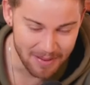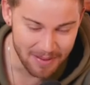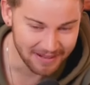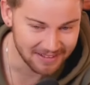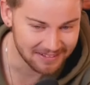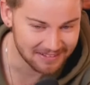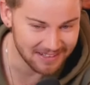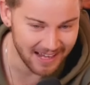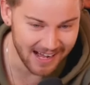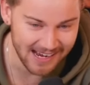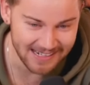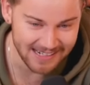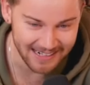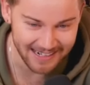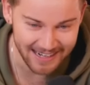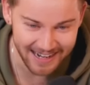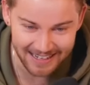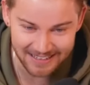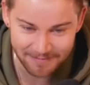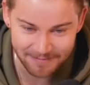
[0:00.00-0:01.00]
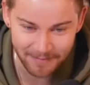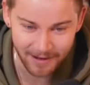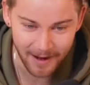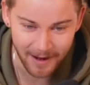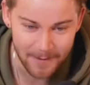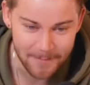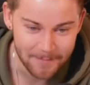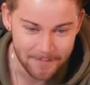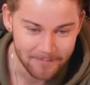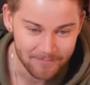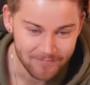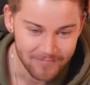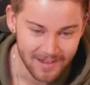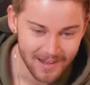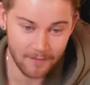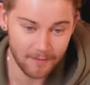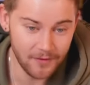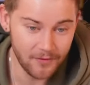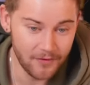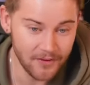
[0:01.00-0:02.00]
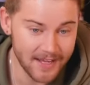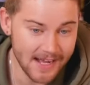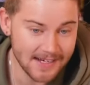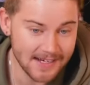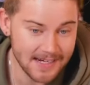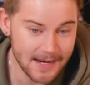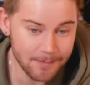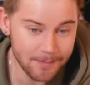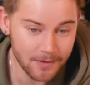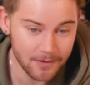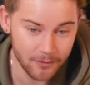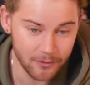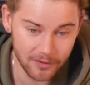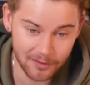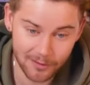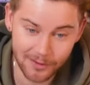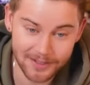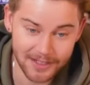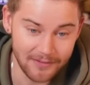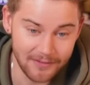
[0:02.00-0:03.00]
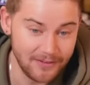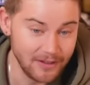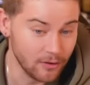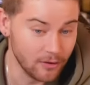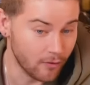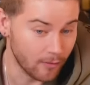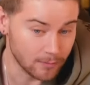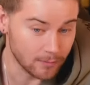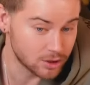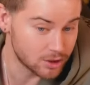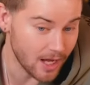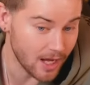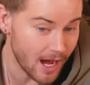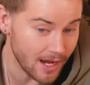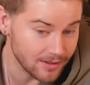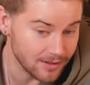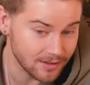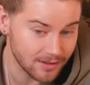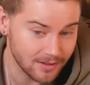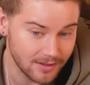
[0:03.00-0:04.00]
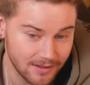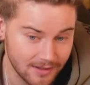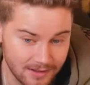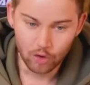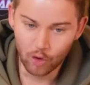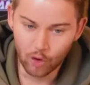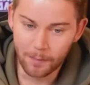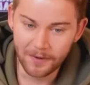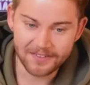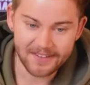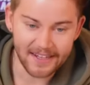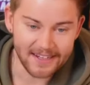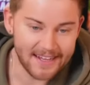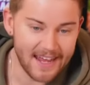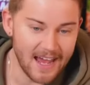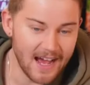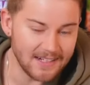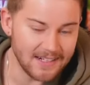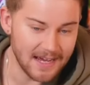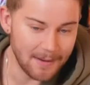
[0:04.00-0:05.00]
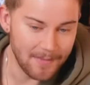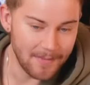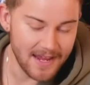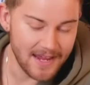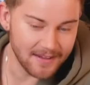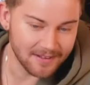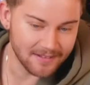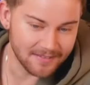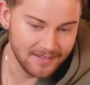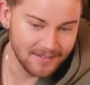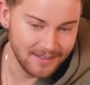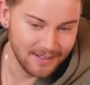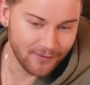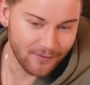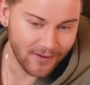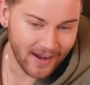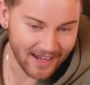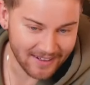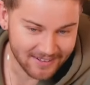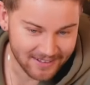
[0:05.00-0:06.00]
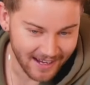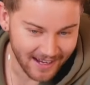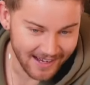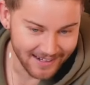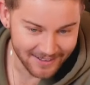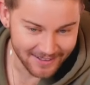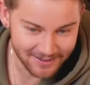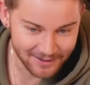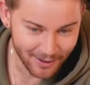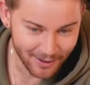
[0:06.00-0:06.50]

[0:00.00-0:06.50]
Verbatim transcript: Bezahlter Kasper. Wie viel Geld gibt es für solch ein Video vom Staat? Du bist der Kerl, der am ehesten die Fresse halten